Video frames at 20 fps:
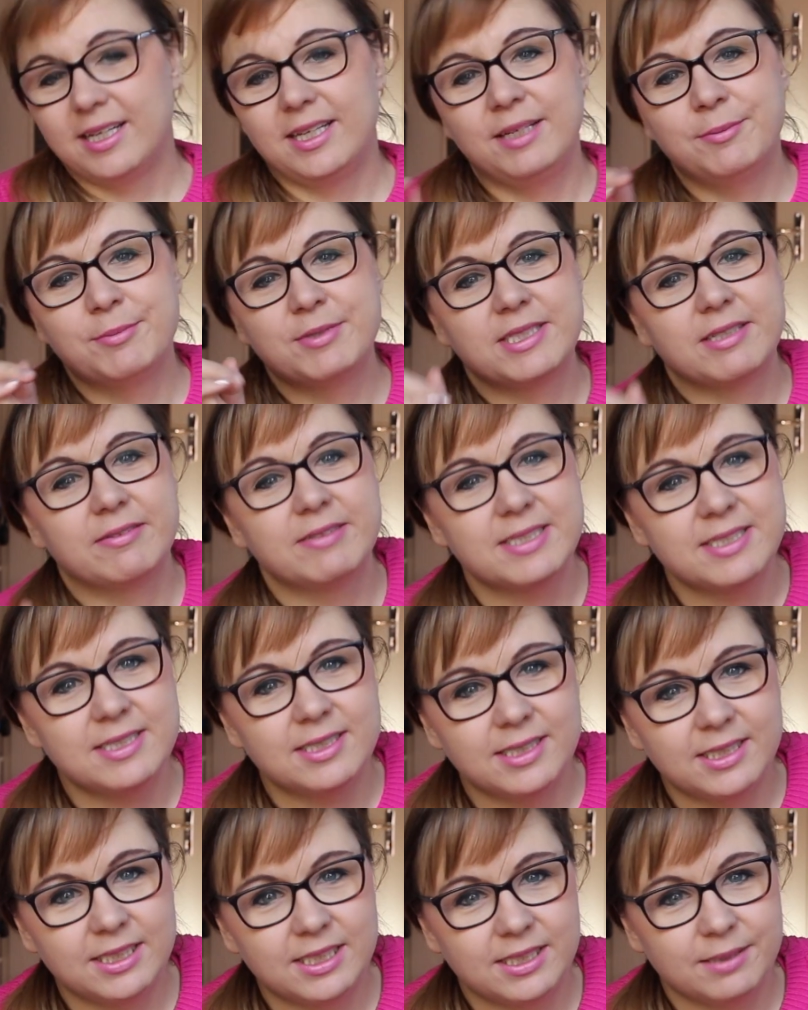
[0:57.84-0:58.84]
Ihr müsst ja wissen,
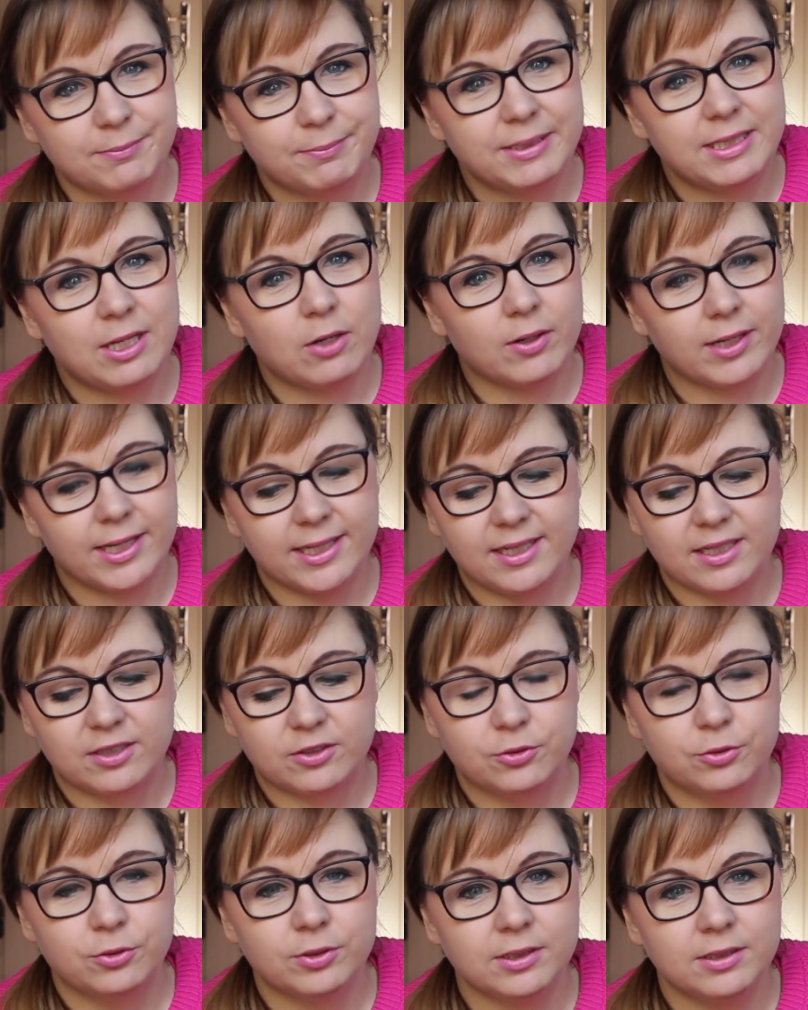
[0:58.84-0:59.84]
ich bin ja auch
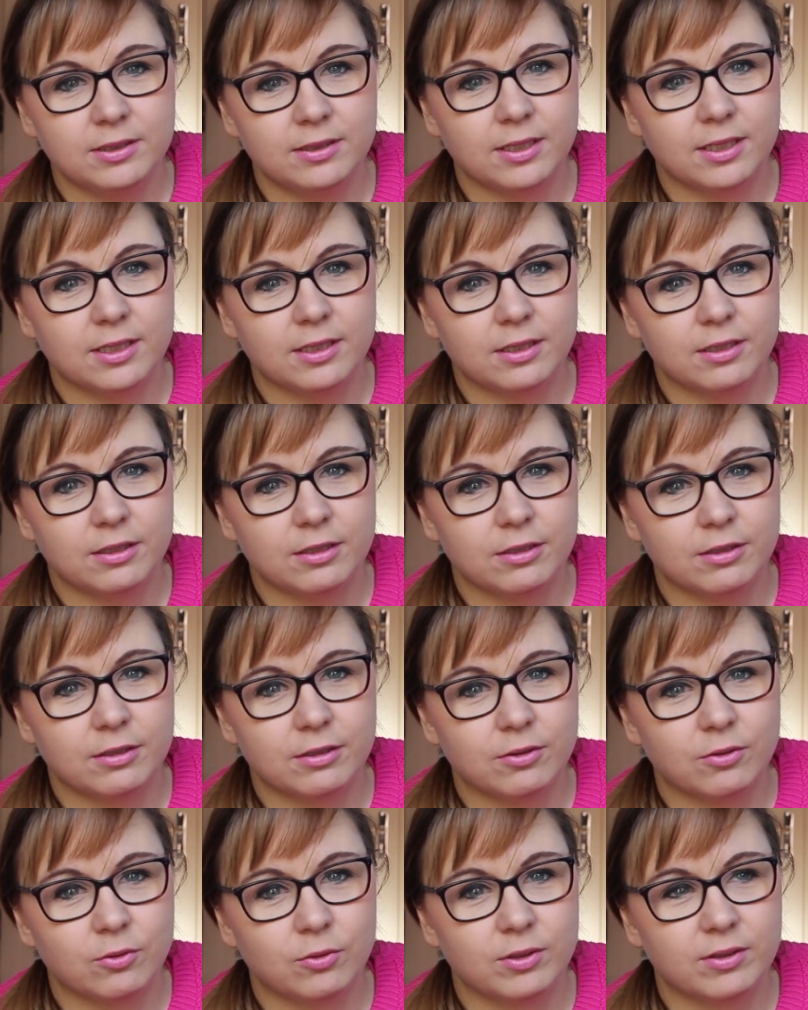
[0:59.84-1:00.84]
Redakteurin äh,
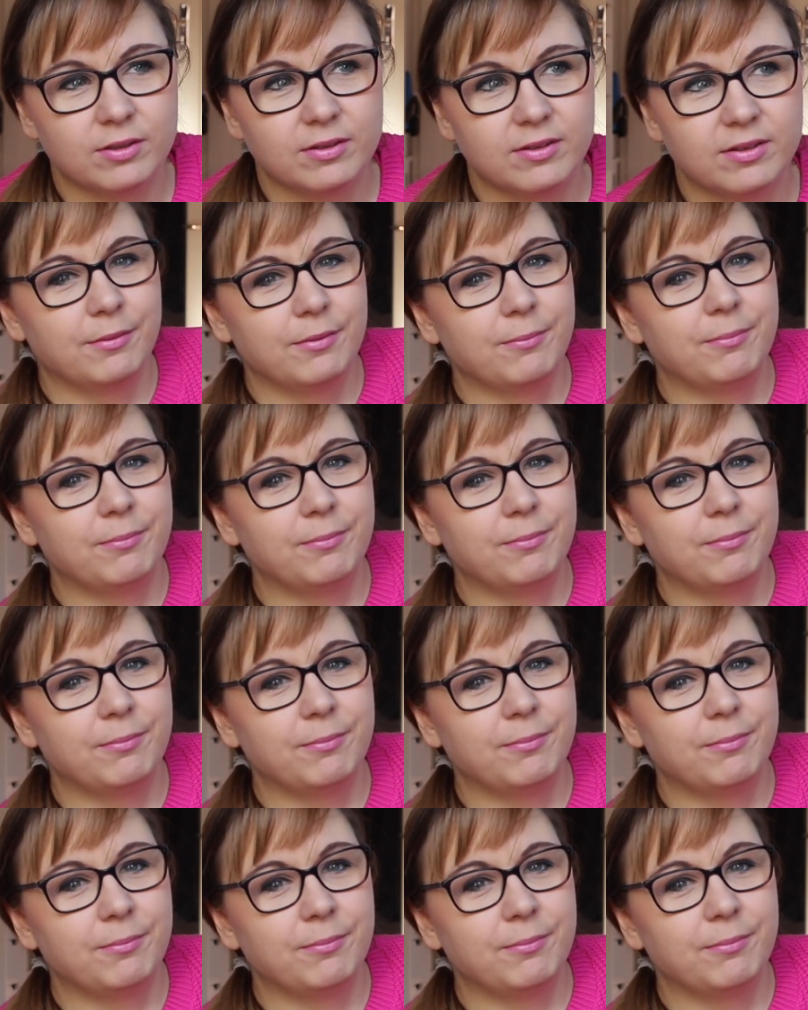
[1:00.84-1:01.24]
und